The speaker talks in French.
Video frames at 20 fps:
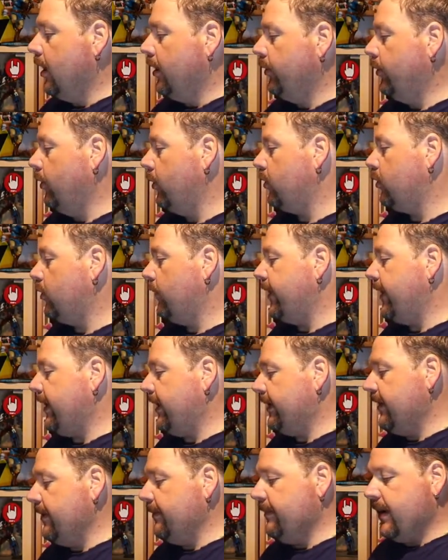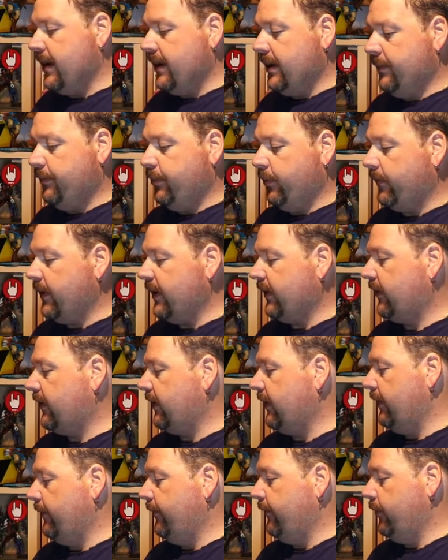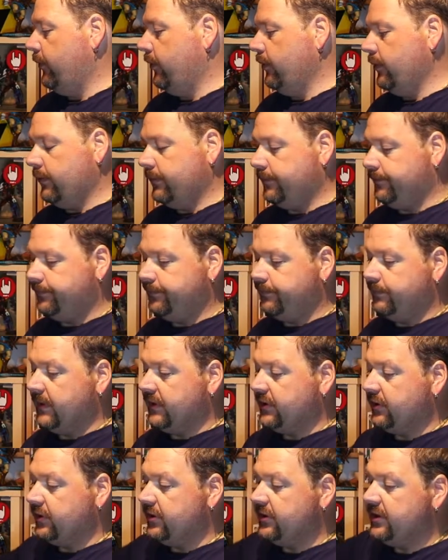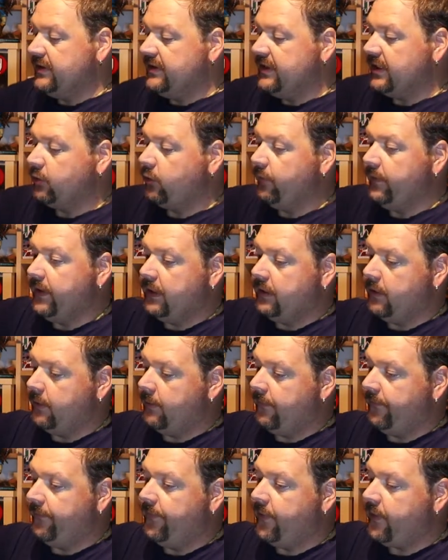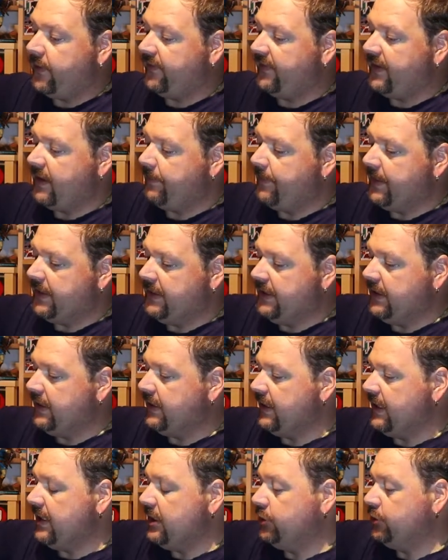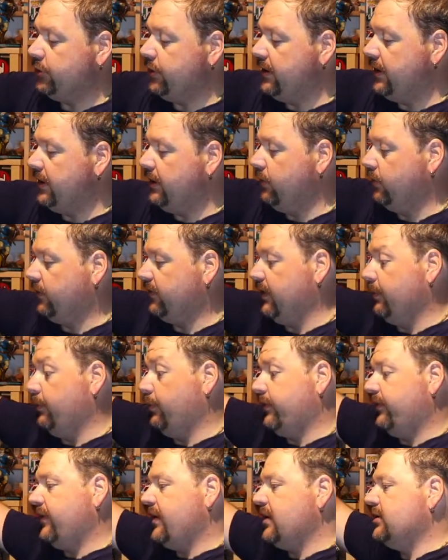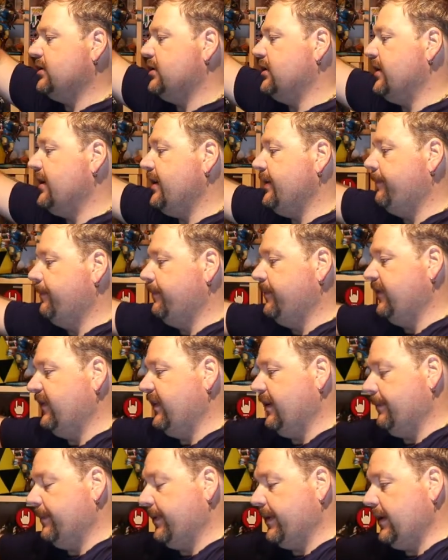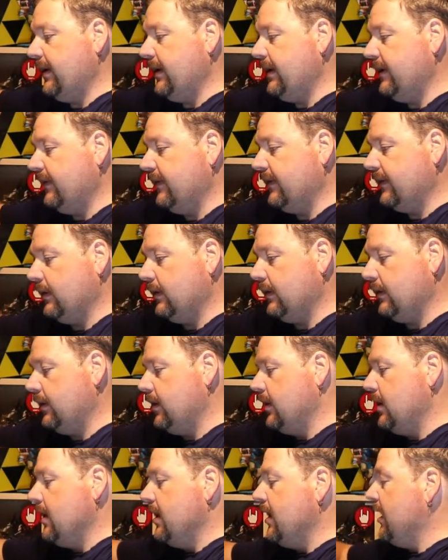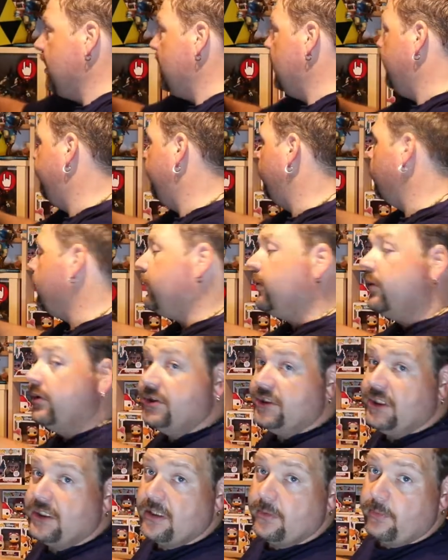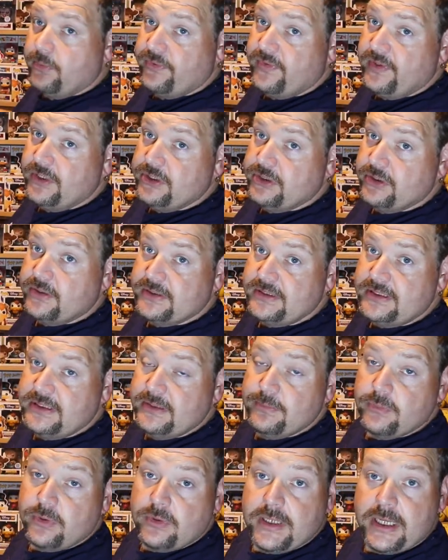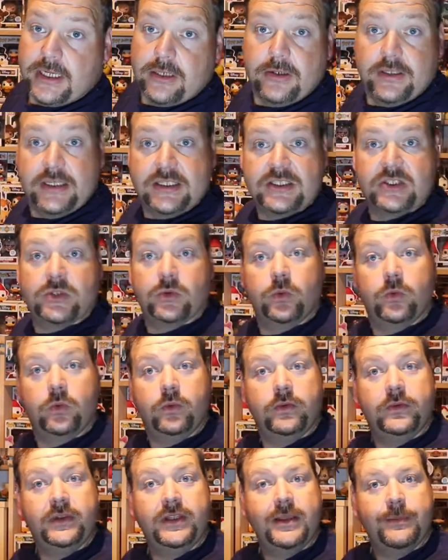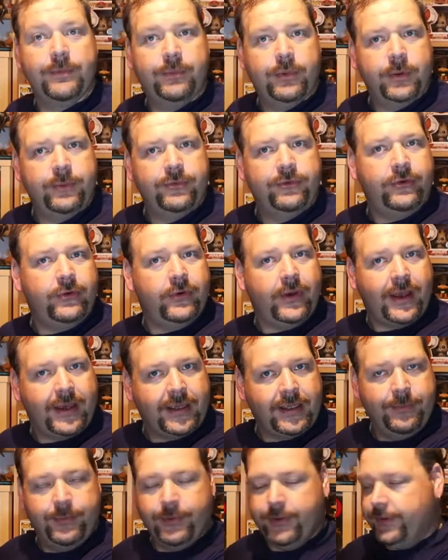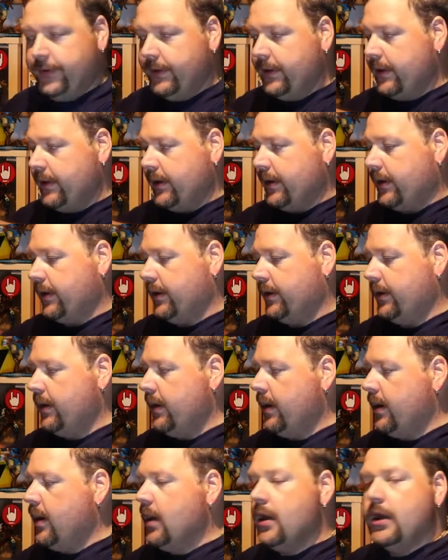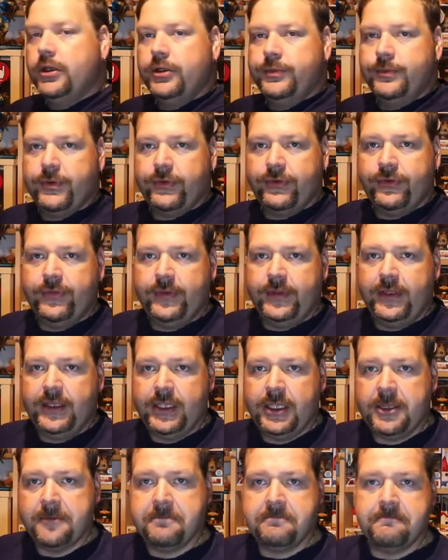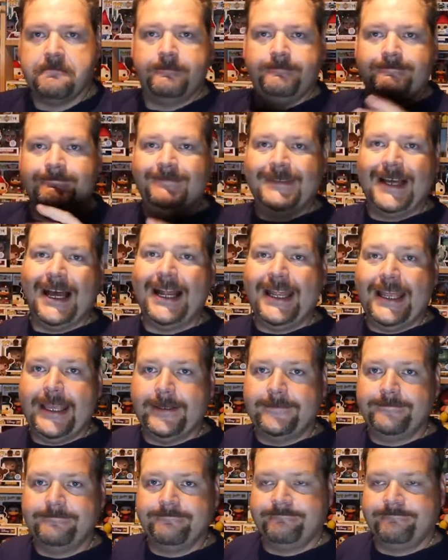Donc on va la déballer pour voir ce qu'elle vaut, parce que je les ai trouvées quand même fort sympathiques et jolies, donc c'est pour ça que je les ai prises. Et vu que j'ai commencé gentiment la collection des pop sur Harry Potter, je me suis dit, allez,